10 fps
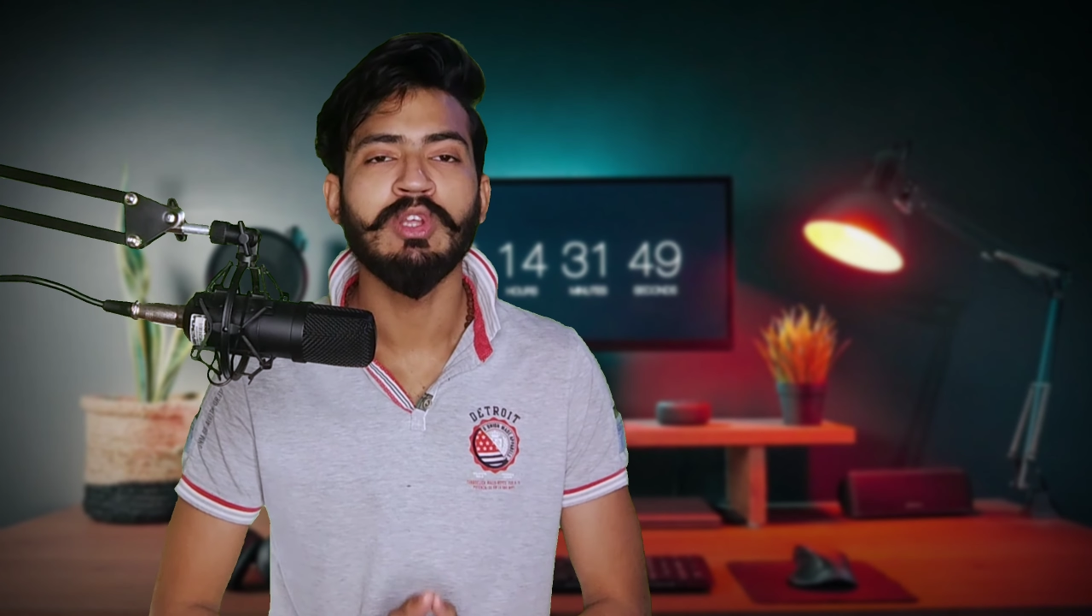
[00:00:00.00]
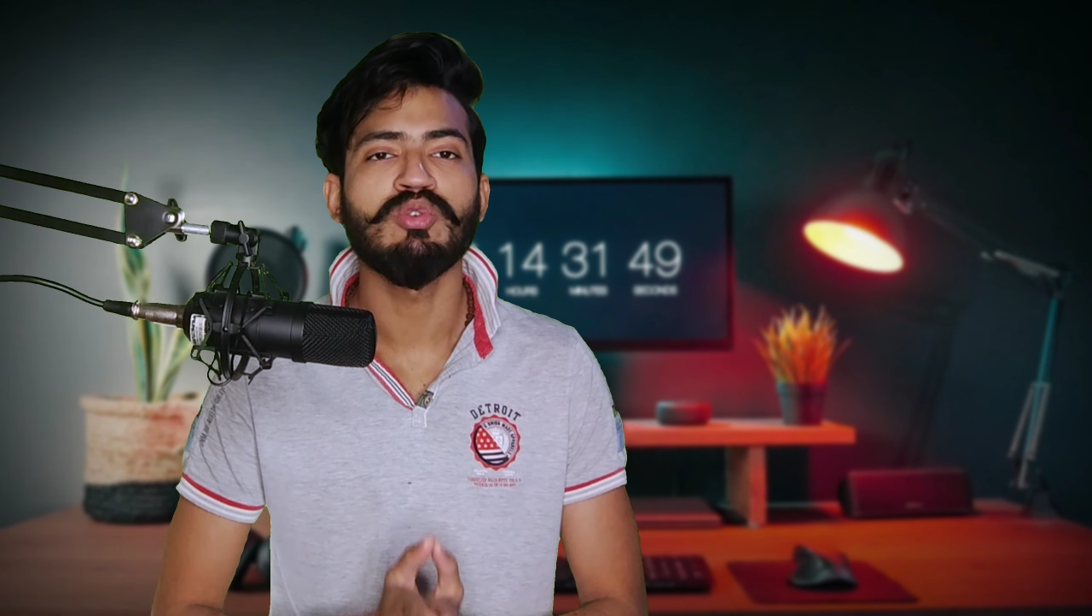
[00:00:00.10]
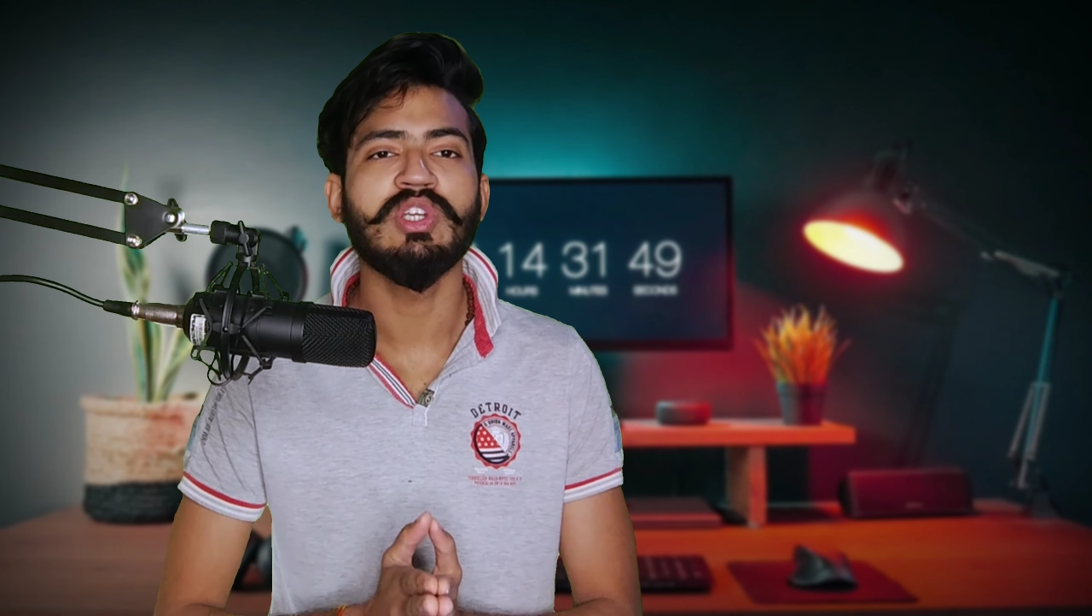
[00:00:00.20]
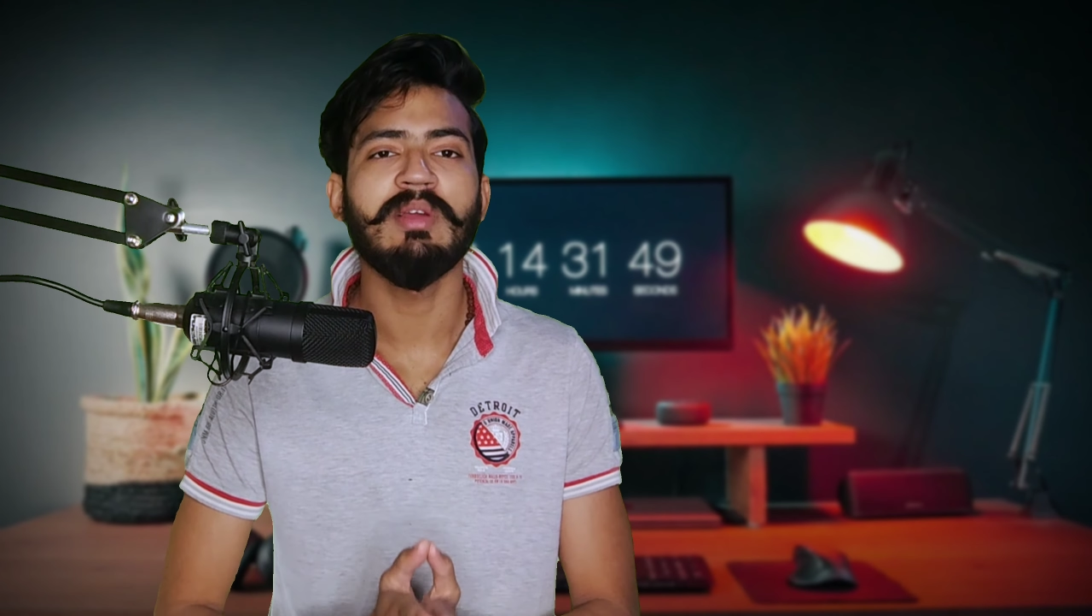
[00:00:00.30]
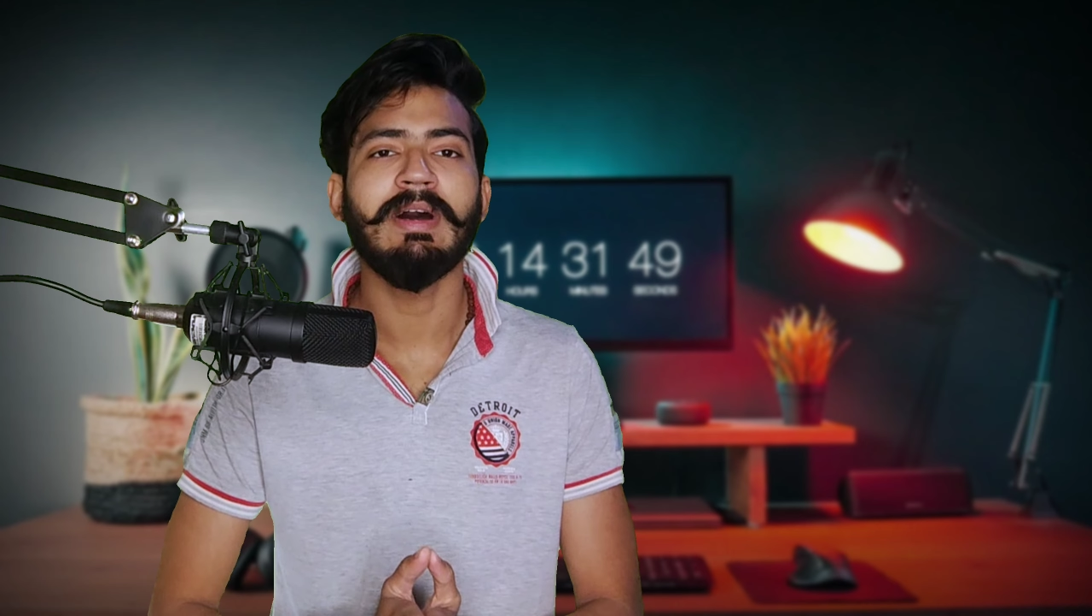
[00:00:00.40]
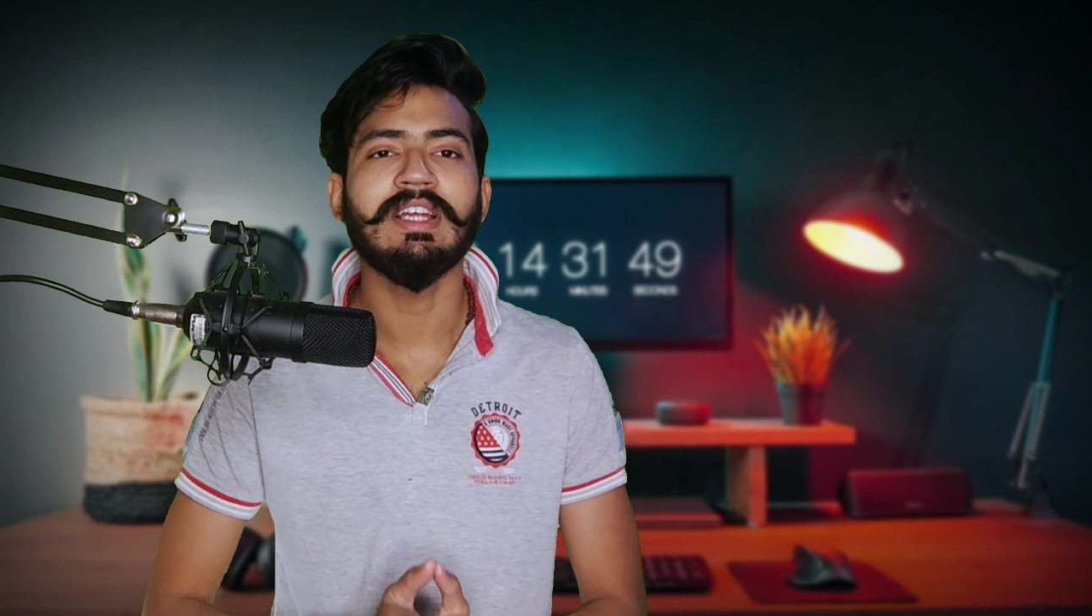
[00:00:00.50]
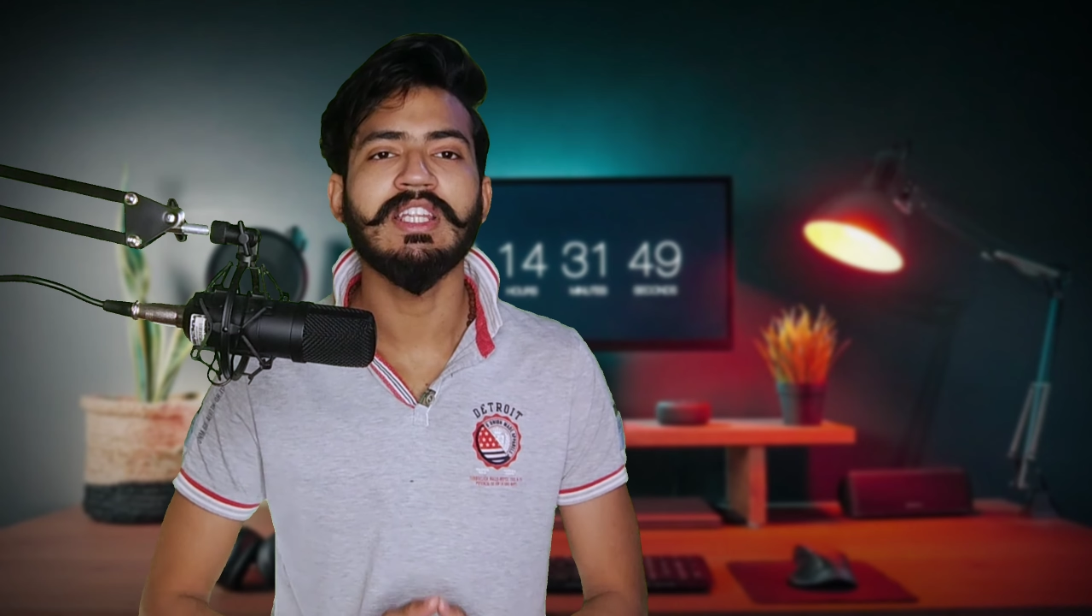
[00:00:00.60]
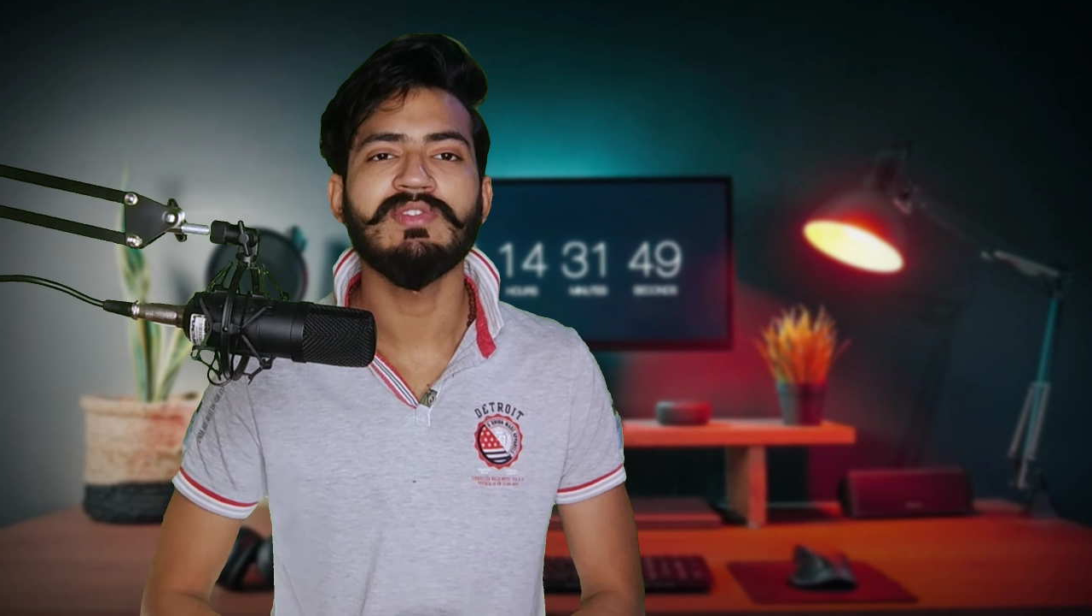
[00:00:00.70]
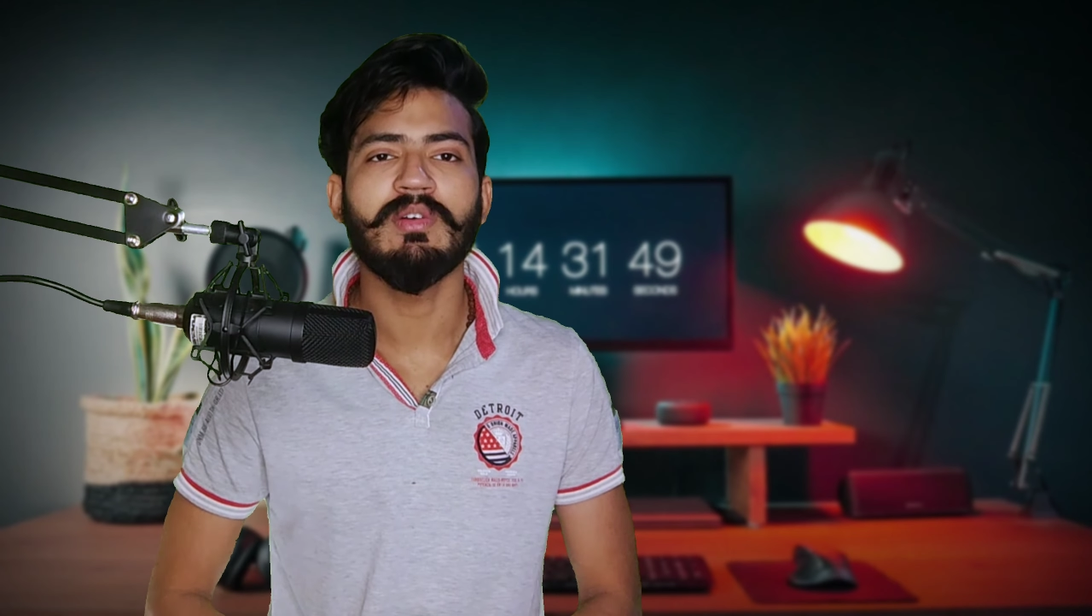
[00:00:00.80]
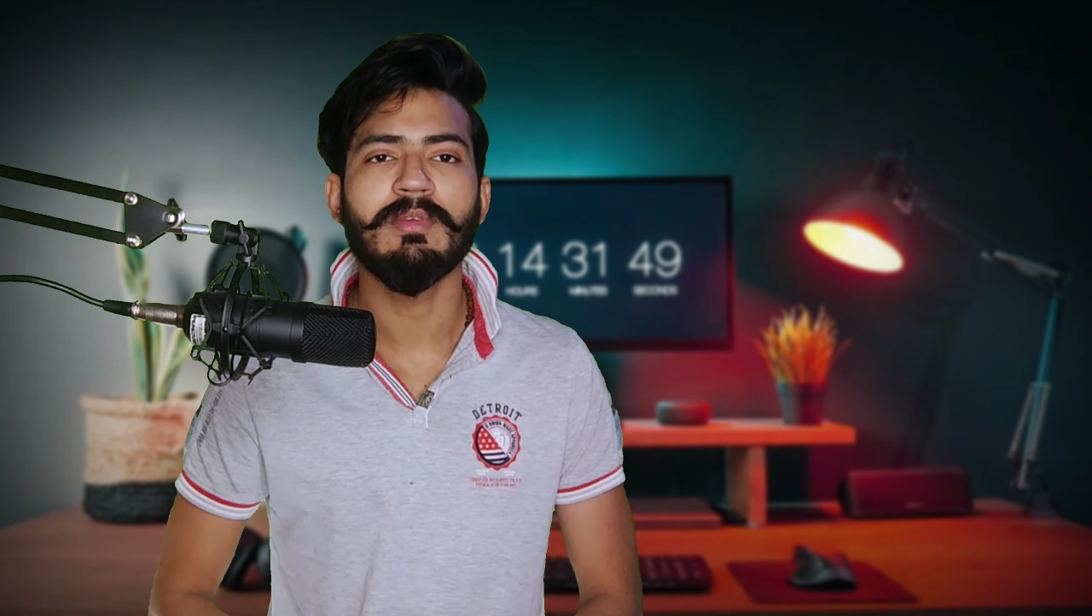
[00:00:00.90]
तो चलिए बात
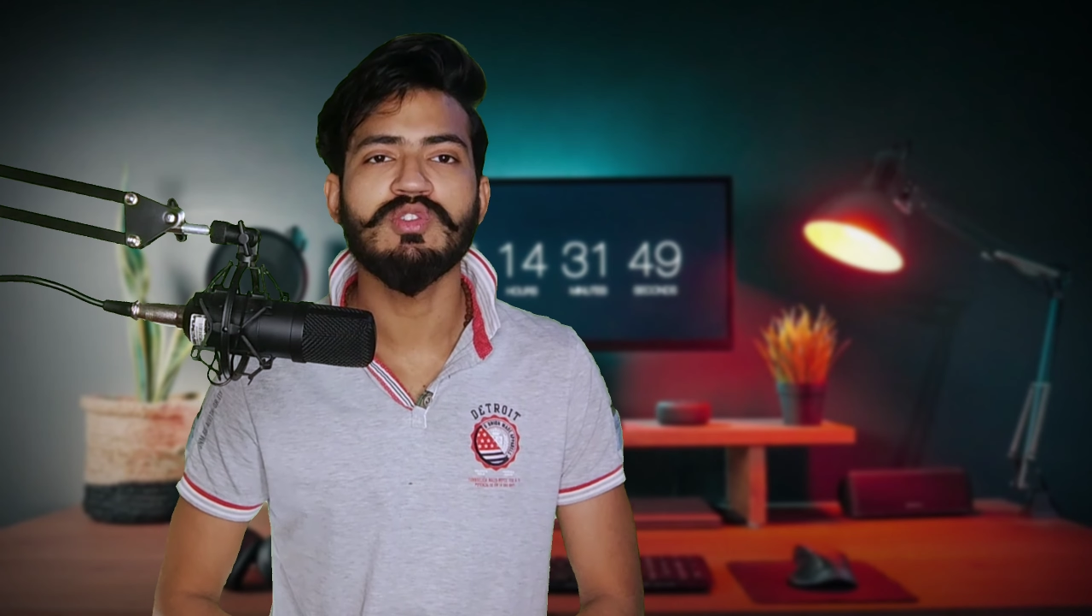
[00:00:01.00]
करते हैं वन